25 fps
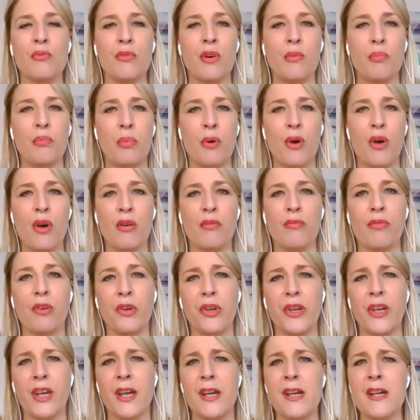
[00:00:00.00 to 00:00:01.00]
vos peurs, vos
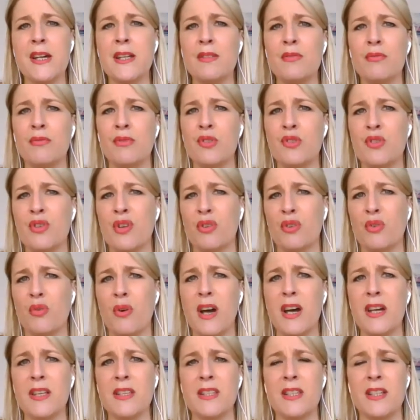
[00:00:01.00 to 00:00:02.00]
craintes, vos
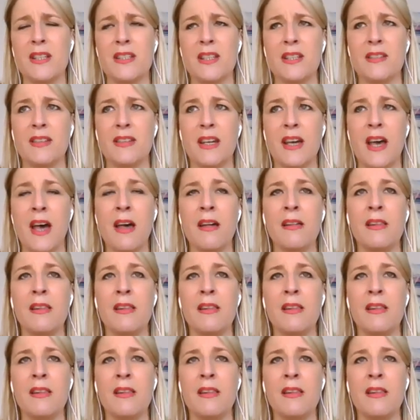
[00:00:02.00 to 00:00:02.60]
angoisses, etc.